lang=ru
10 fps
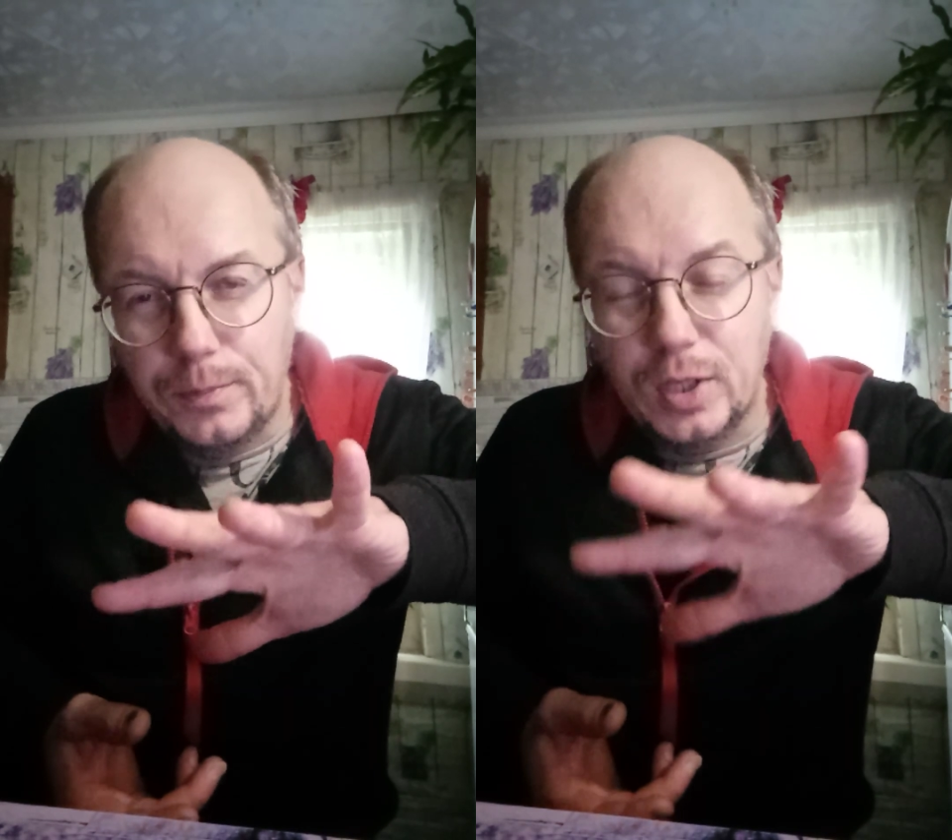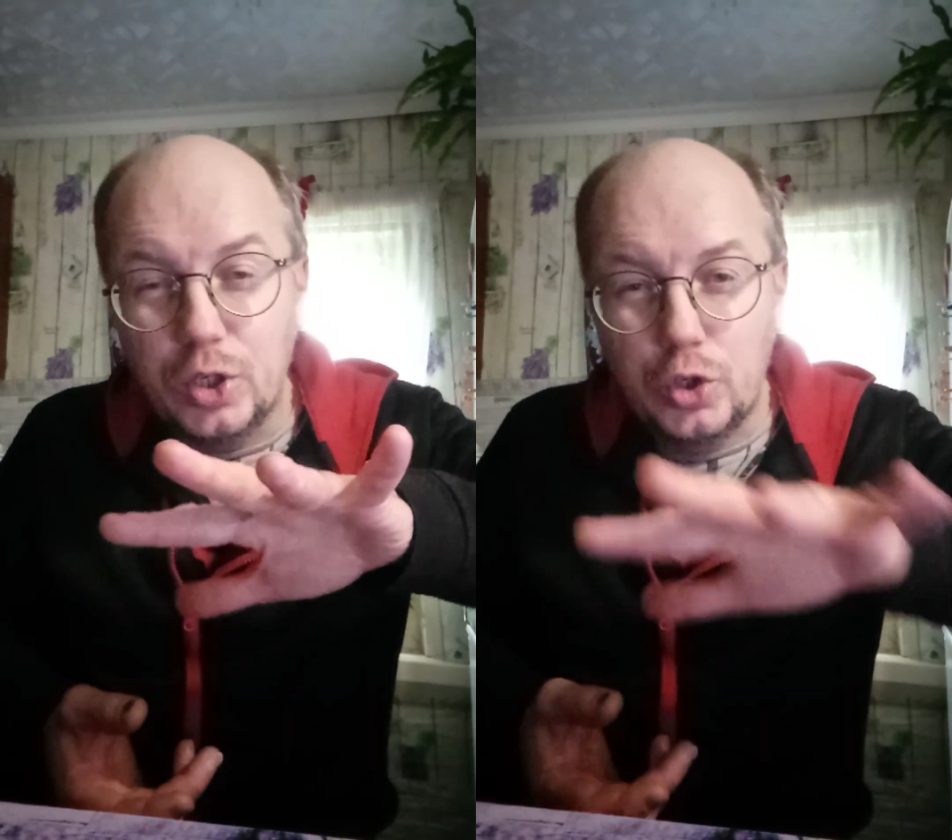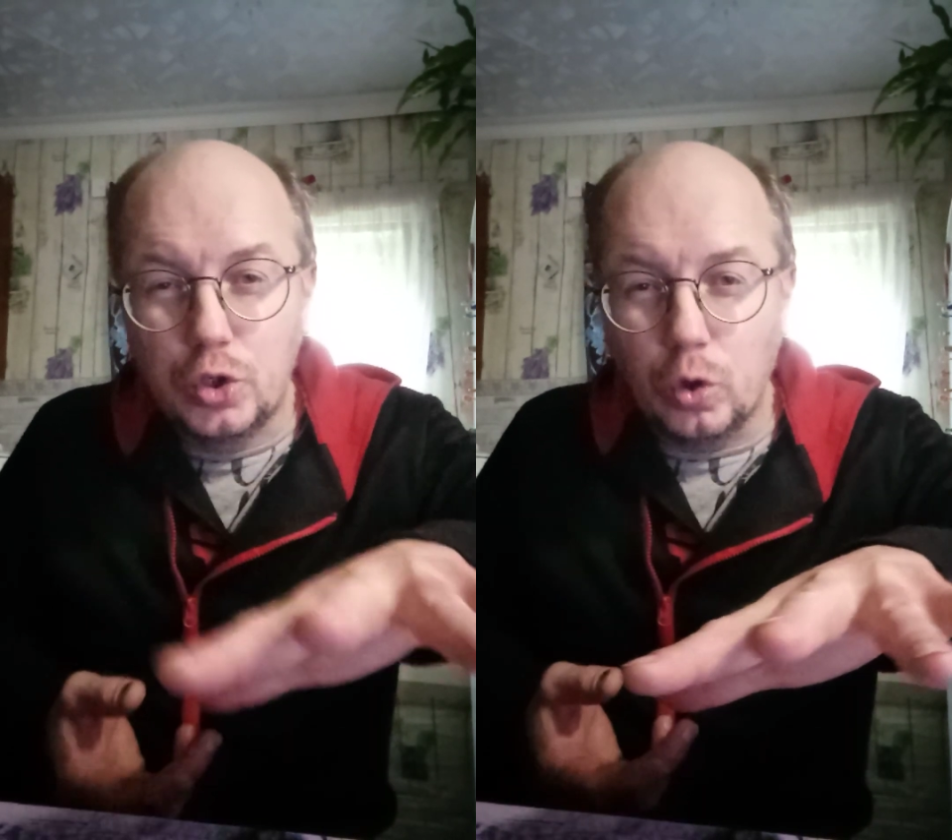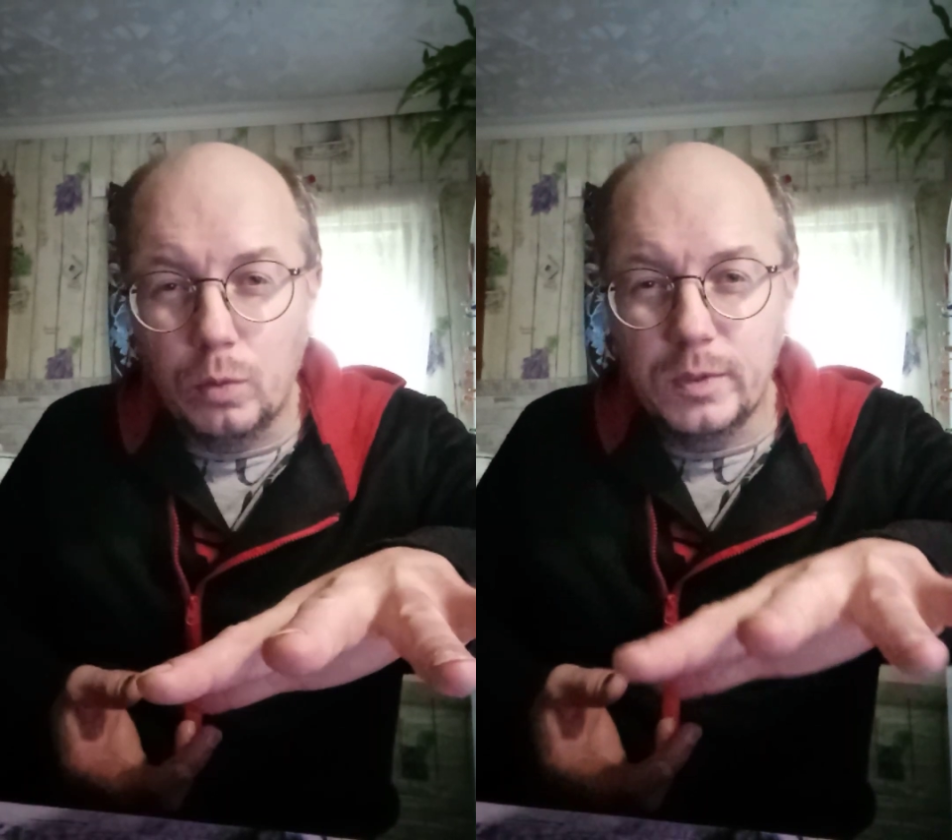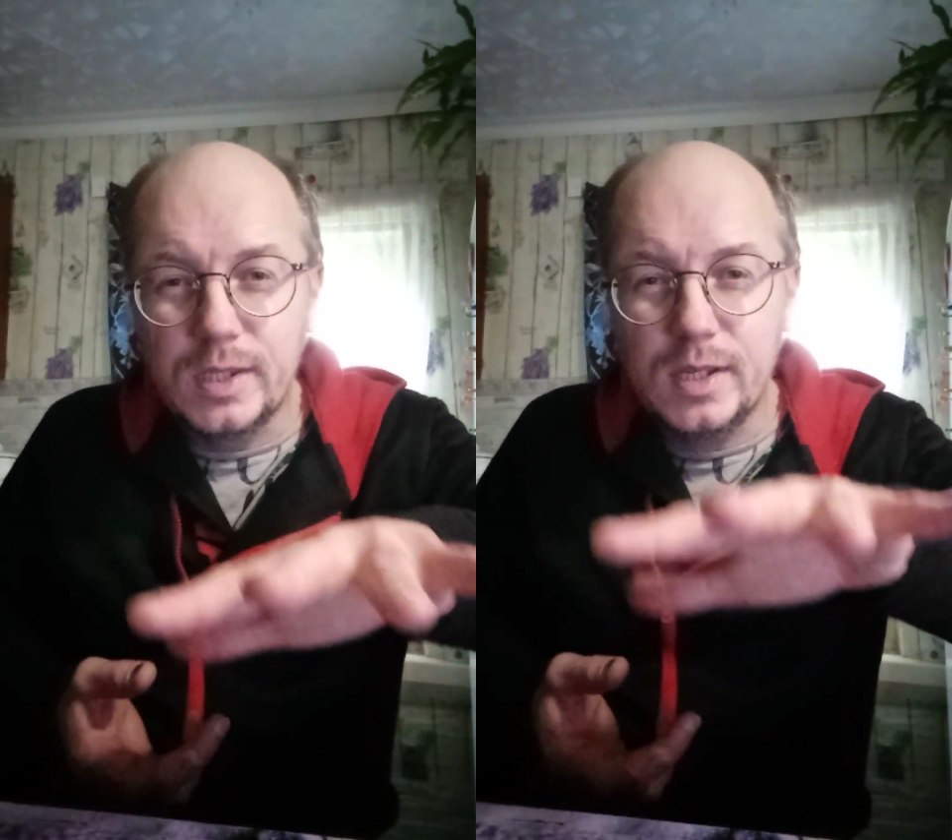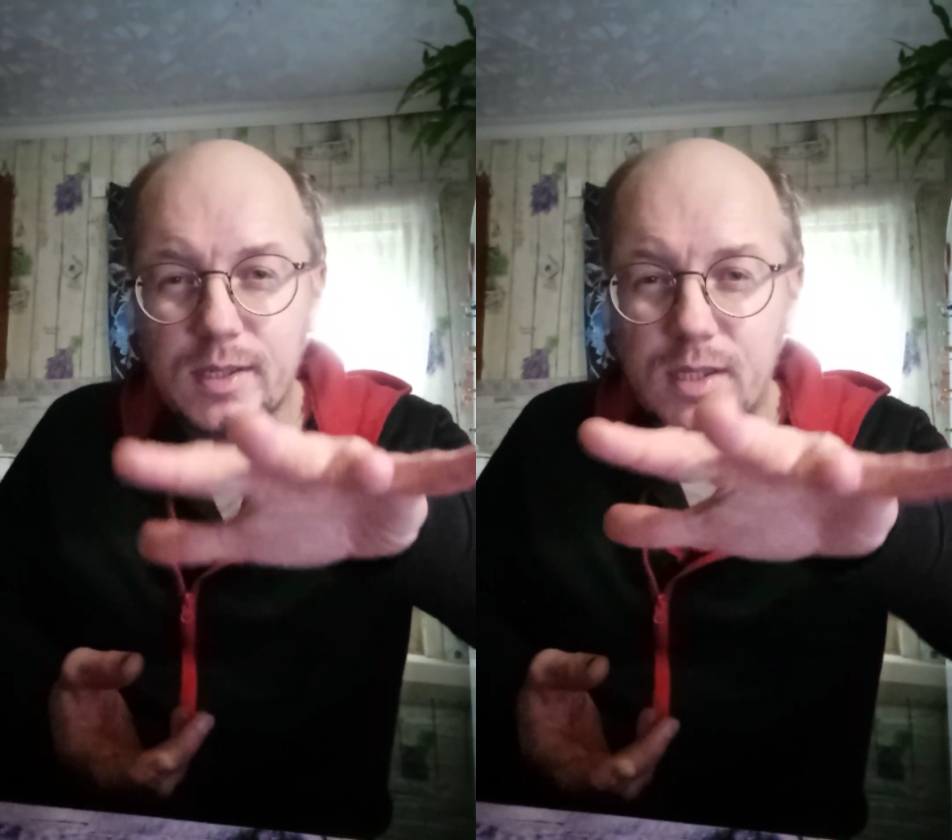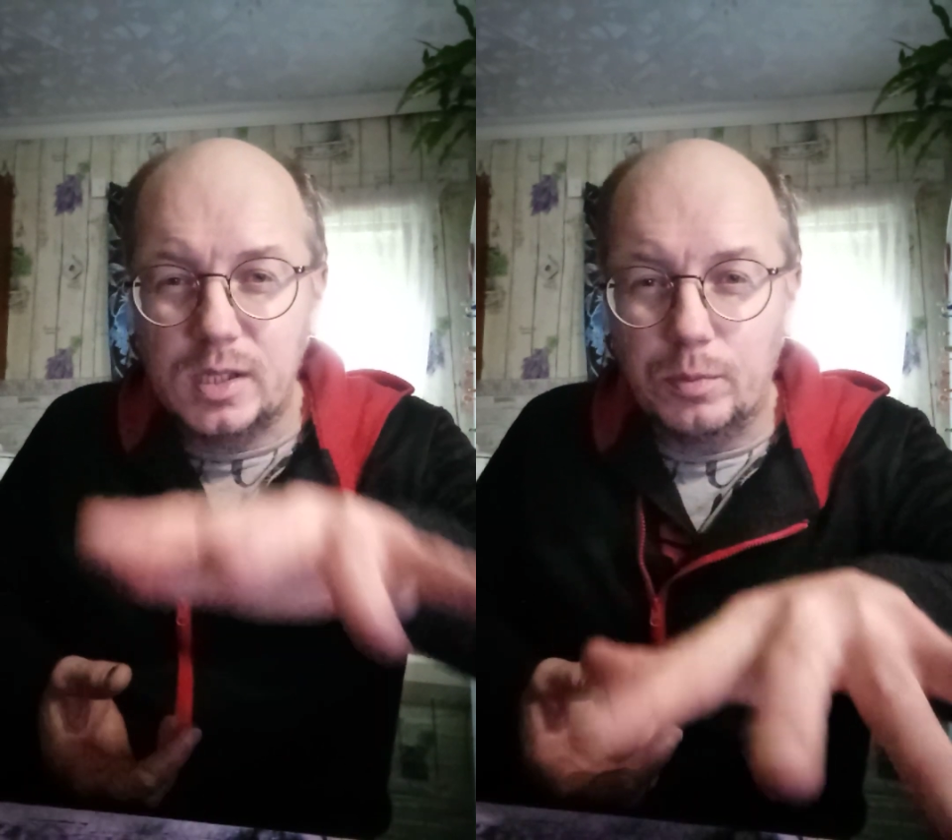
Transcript: Причем здесь